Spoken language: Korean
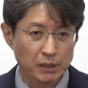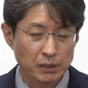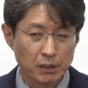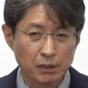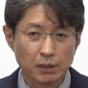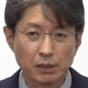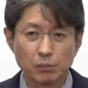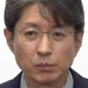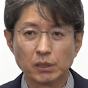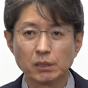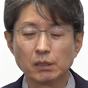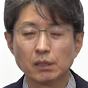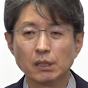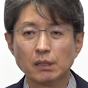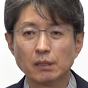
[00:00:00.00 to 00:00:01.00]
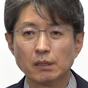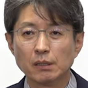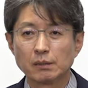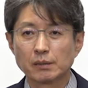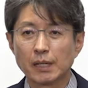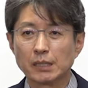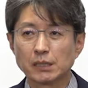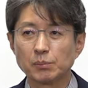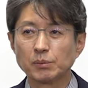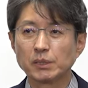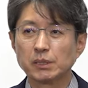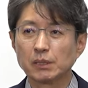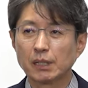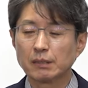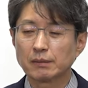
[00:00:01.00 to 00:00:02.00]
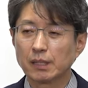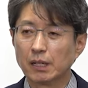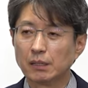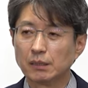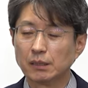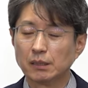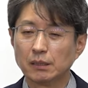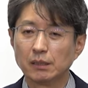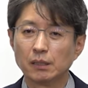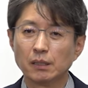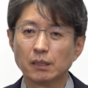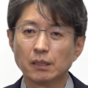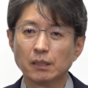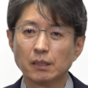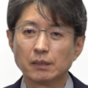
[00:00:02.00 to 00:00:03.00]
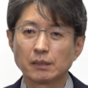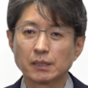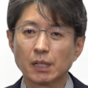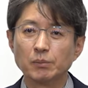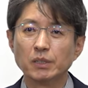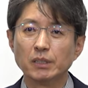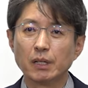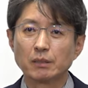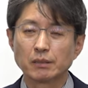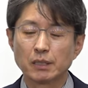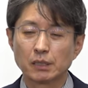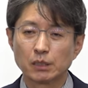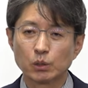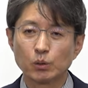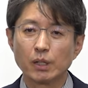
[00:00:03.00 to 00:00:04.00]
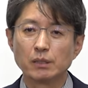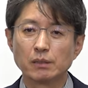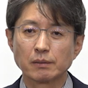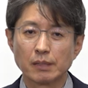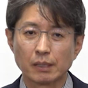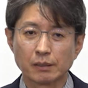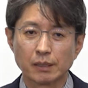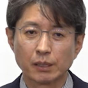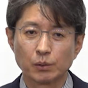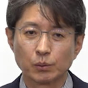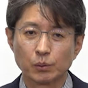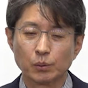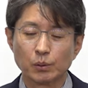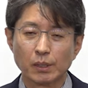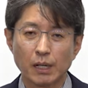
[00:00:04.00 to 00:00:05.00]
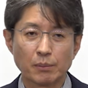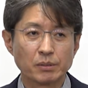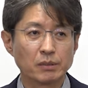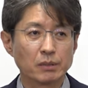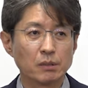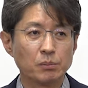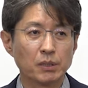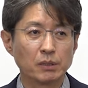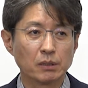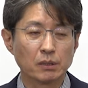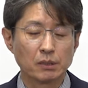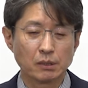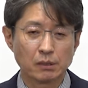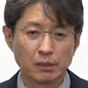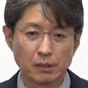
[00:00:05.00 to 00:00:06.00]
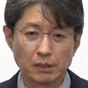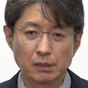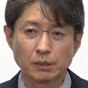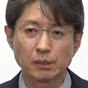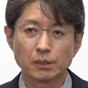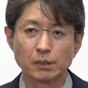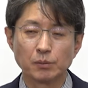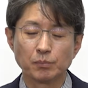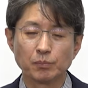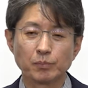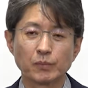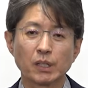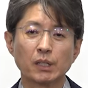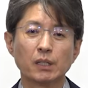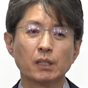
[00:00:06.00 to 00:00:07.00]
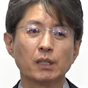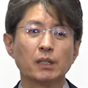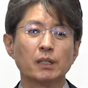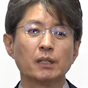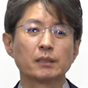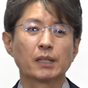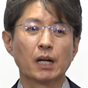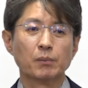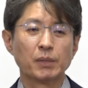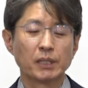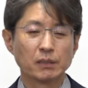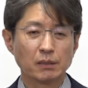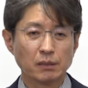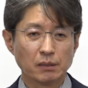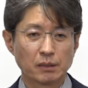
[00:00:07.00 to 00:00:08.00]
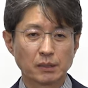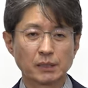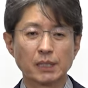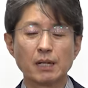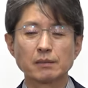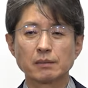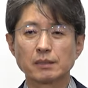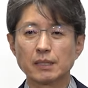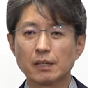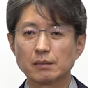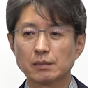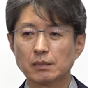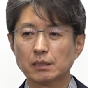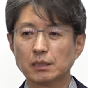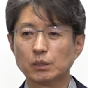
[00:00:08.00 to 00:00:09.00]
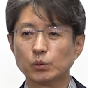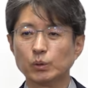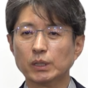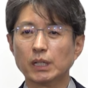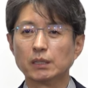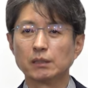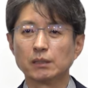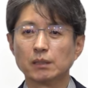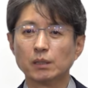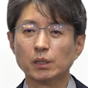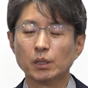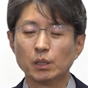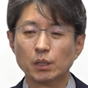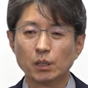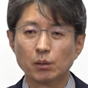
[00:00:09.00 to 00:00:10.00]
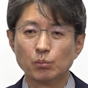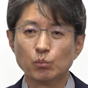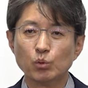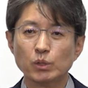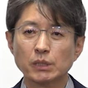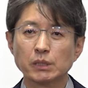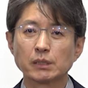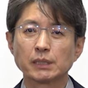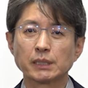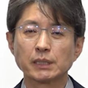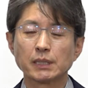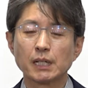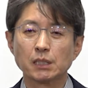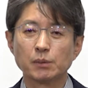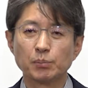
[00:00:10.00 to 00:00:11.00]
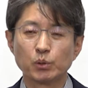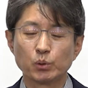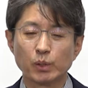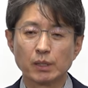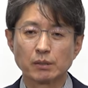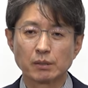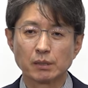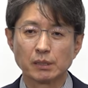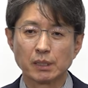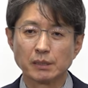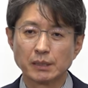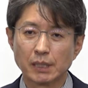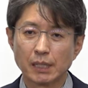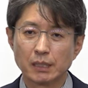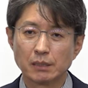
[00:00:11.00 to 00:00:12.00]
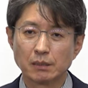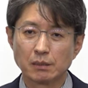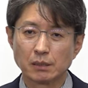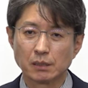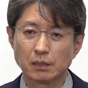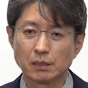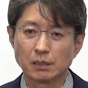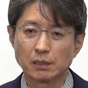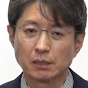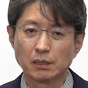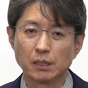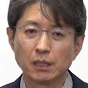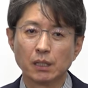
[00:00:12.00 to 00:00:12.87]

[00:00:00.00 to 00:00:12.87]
저희는 이미 47개사의 참여양서에 들어와 있는 상태고 앞서 설명드린 것처럼 다만 제안서 작성을 위한 물리적 시간이 필요해서 연장하는 것이지